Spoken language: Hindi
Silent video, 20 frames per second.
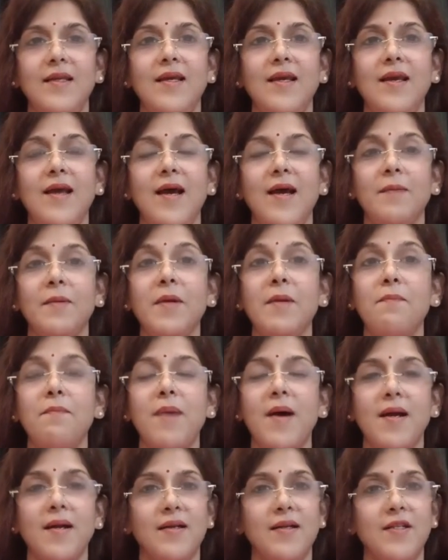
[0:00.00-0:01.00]
आपके
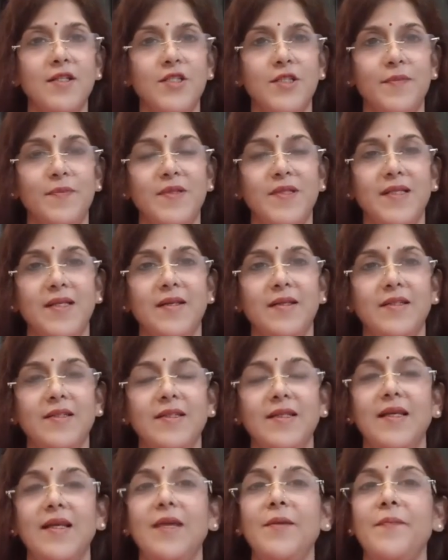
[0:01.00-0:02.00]
पार्टनरशिप से ठीक
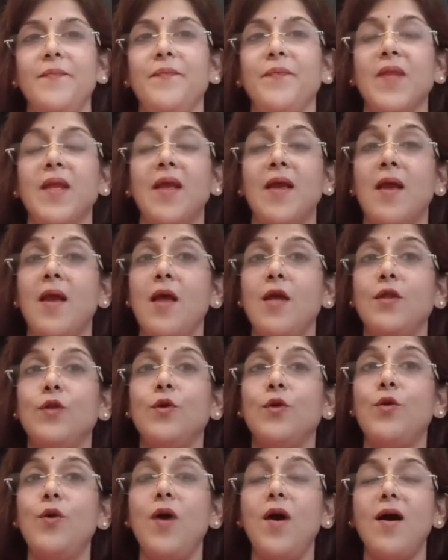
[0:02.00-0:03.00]
है तो
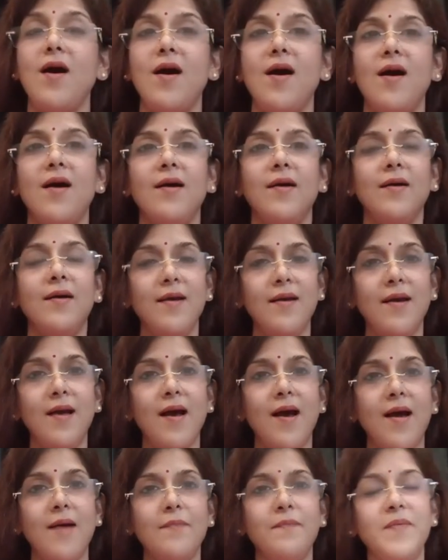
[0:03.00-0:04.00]
अगर
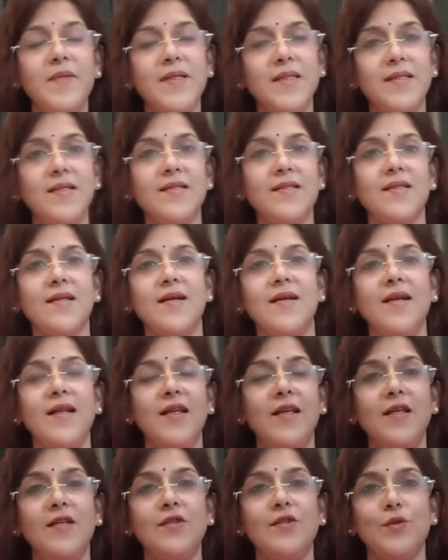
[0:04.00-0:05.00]
आप बिजनेस करने की
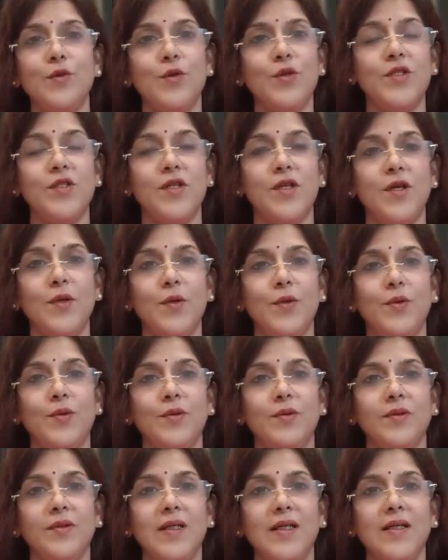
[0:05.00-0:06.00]
सोच रहे हो
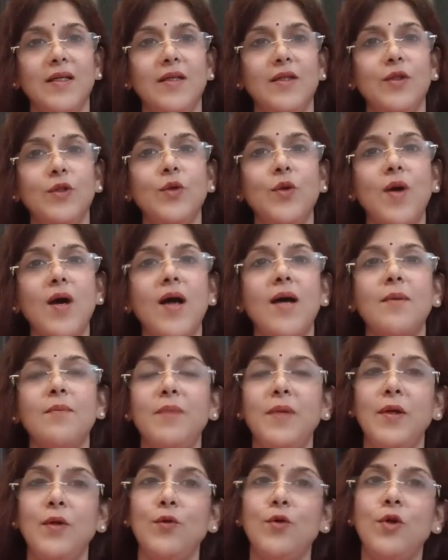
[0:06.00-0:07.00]
तो आप
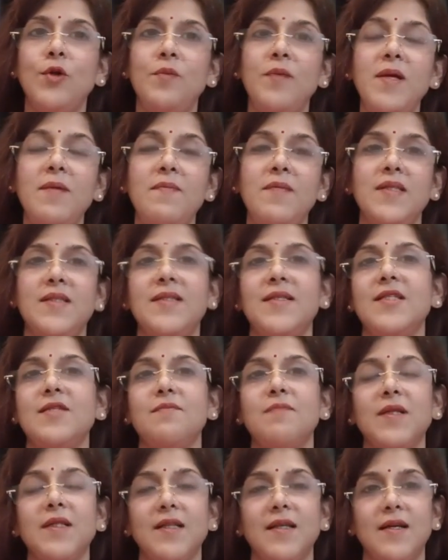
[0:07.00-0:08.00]
बिल्कुल भी बिजनेस मत
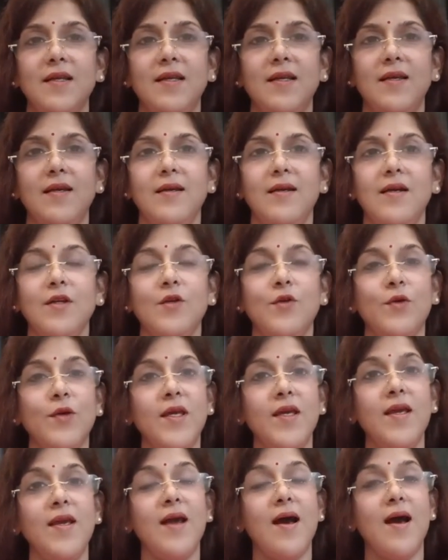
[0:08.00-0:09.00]
करिएगा क्योंकि
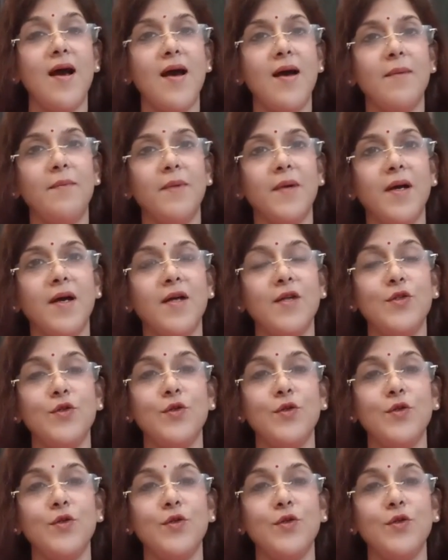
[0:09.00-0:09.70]
आपका जो